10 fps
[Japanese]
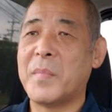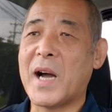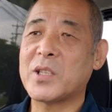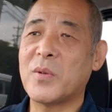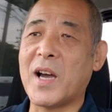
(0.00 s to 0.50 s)

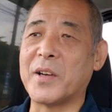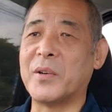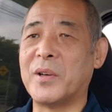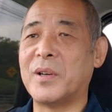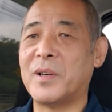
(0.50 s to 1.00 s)
まあ、あとはあ
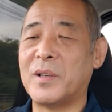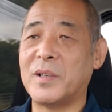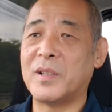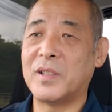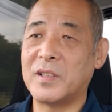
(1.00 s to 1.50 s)

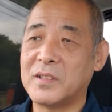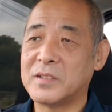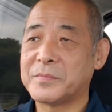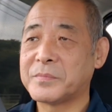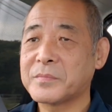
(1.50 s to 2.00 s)

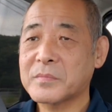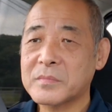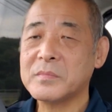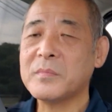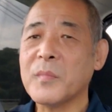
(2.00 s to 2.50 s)

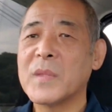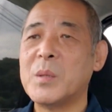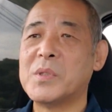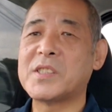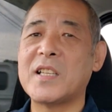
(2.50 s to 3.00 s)

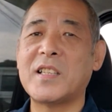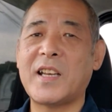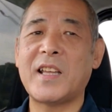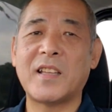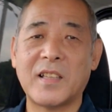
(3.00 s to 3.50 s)
のー、無線で
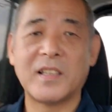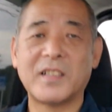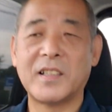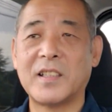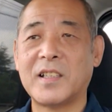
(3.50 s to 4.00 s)
ね、
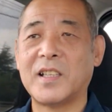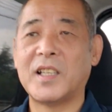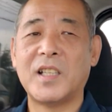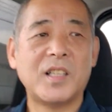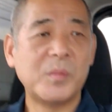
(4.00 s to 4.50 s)

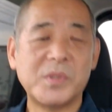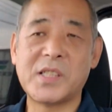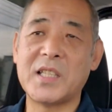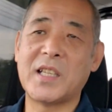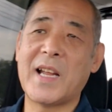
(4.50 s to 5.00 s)
無
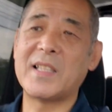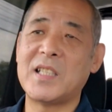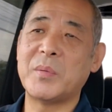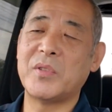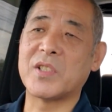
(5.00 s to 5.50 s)
線で
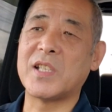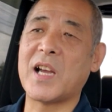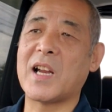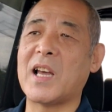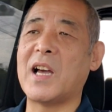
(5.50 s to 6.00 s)
ランデブーをし
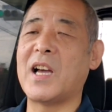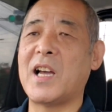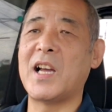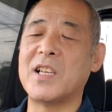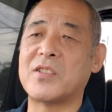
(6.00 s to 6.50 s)
なが
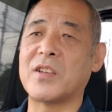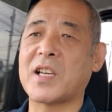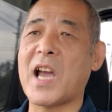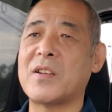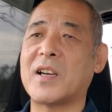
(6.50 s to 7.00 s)
ら一緒に
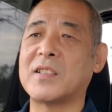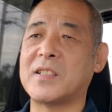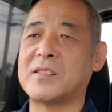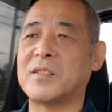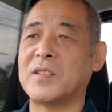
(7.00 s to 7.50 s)
帰るわけ
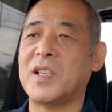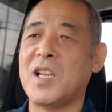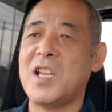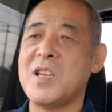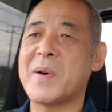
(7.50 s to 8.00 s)
ですよ。
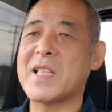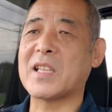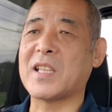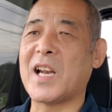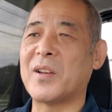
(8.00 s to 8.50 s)
今
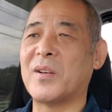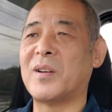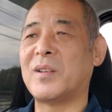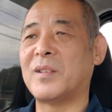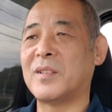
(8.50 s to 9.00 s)
だったらあ
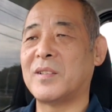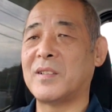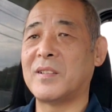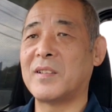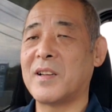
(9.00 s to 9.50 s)

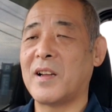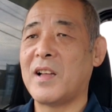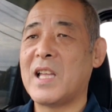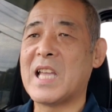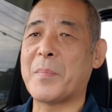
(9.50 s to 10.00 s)

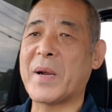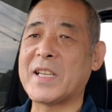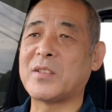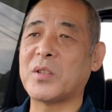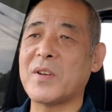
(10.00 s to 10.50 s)
のー、やっぱ
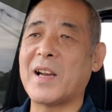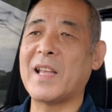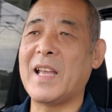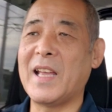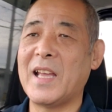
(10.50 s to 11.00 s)
り一人は
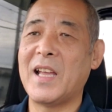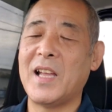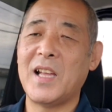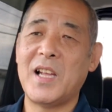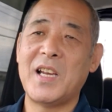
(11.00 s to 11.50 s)
ね、
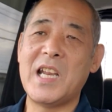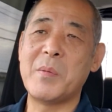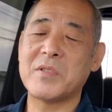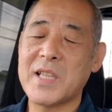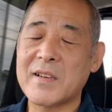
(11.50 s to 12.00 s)

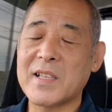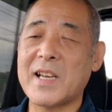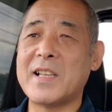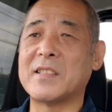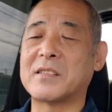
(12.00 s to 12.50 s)
眠くなるじゃ
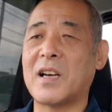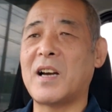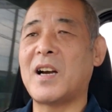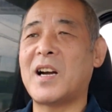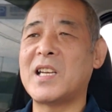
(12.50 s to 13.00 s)
ないです
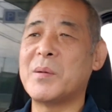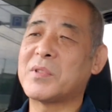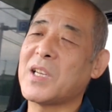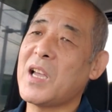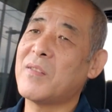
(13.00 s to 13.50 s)
か。あー、
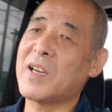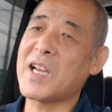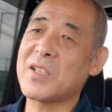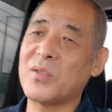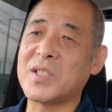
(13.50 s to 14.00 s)
眠たいわ、
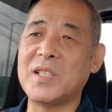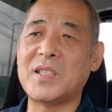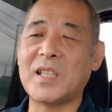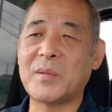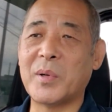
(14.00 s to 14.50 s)
ラジオ聴い
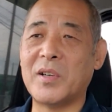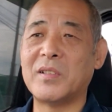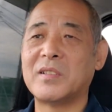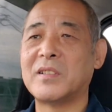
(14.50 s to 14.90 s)
てても、